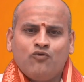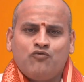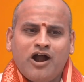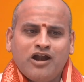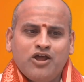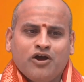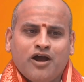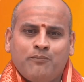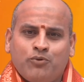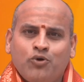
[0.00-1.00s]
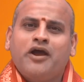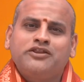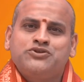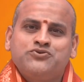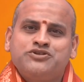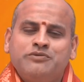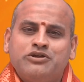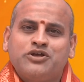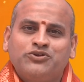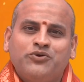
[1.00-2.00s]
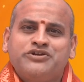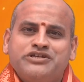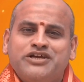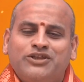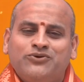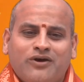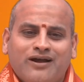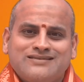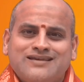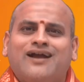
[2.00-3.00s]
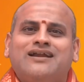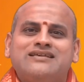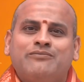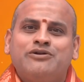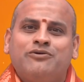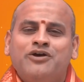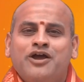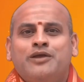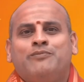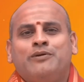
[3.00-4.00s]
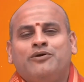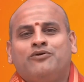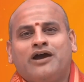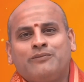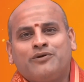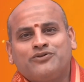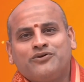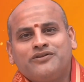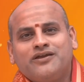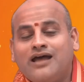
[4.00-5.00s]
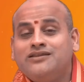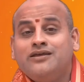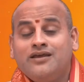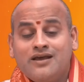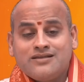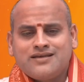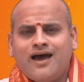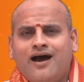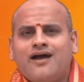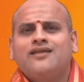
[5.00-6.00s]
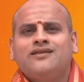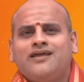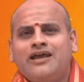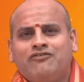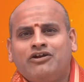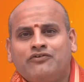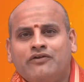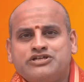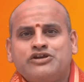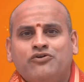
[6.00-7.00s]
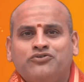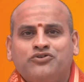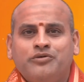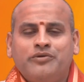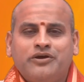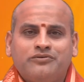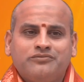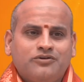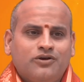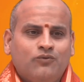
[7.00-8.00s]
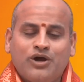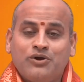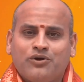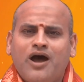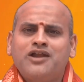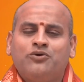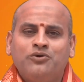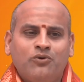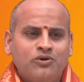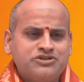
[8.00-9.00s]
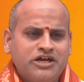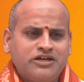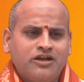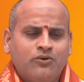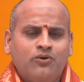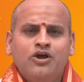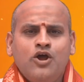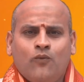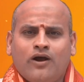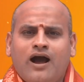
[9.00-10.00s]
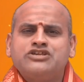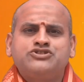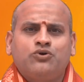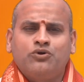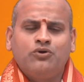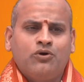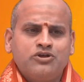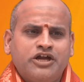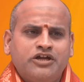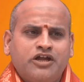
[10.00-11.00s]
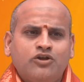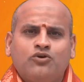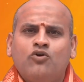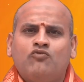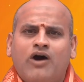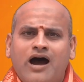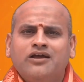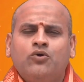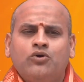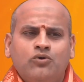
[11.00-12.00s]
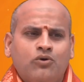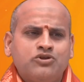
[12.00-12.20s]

వాళ్ళ యొక్క పురోగతి చూసి మీరు సంతోషించేందుకు ఒక చక్కటి సమయం ఇప్పుడు మీకు కనపడుతోంది అది చాలా ఆనందదాయకమైనటువంటి విషయం అవుతుంది మీకు ఒక గృహాన్ని కొనుగోలు చేయటానికో ఒక ఆస్తి కొనుగోలు చేయటానికో వాహనం కొనుగోలు